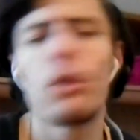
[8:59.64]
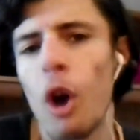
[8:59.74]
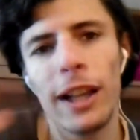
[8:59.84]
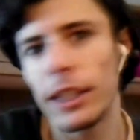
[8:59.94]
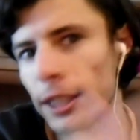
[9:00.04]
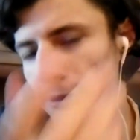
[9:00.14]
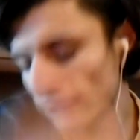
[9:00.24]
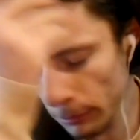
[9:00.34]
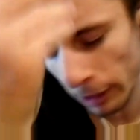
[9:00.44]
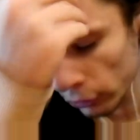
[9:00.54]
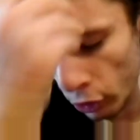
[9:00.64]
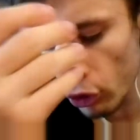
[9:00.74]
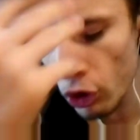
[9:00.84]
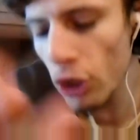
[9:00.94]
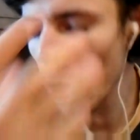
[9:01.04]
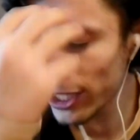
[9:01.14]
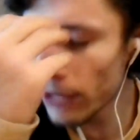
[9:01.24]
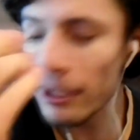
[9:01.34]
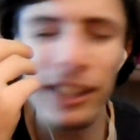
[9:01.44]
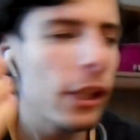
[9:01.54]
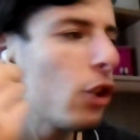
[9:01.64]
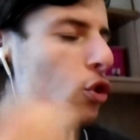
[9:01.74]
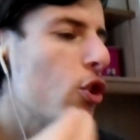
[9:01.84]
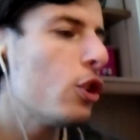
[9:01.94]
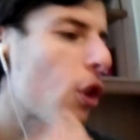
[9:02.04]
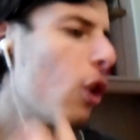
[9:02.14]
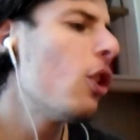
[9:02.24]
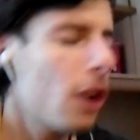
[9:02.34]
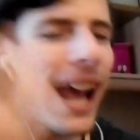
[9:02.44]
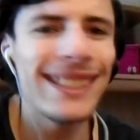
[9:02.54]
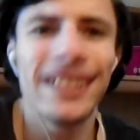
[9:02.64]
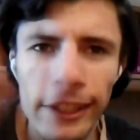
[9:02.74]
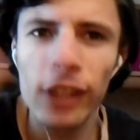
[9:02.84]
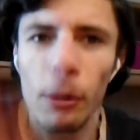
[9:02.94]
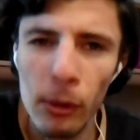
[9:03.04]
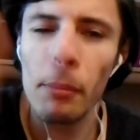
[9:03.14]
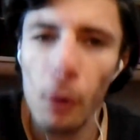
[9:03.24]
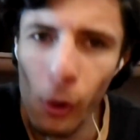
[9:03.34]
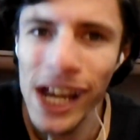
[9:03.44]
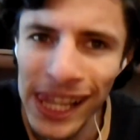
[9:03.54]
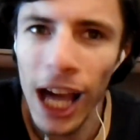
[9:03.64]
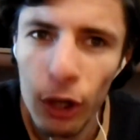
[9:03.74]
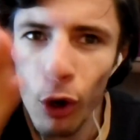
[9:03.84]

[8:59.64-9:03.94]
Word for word: no a chi, chi prende in giro a chi prende in giro ha disegnato proprio quella